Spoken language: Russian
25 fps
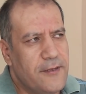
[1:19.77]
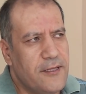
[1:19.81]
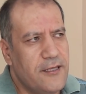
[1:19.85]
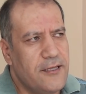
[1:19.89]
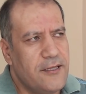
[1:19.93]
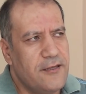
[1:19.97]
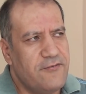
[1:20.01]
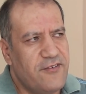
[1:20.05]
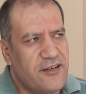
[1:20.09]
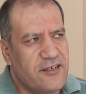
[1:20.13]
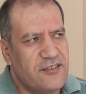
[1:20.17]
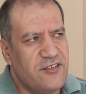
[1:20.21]

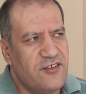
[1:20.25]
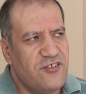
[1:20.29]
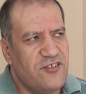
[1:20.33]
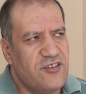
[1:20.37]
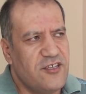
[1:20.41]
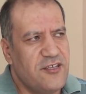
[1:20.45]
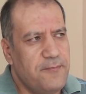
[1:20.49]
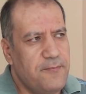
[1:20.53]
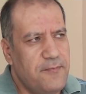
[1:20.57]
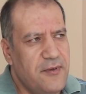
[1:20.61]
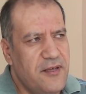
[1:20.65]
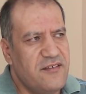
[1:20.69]
и
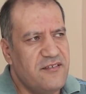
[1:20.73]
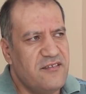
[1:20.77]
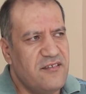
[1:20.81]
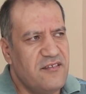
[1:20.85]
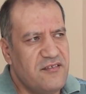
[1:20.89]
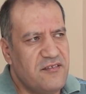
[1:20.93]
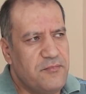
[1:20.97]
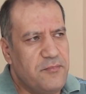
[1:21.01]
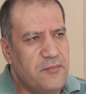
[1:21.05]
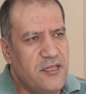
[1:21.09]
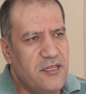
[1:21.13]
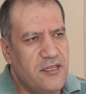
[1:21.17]
фактически без
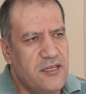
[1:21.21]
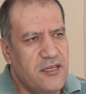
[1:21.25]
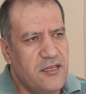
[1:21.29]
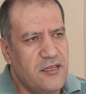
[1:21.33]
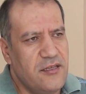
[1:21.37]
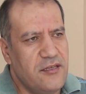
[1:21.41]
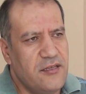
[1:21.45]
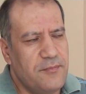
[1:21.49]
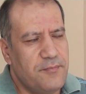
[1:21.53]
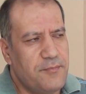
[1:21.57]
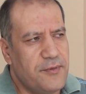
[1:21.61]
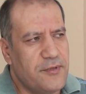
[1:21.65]
изменений,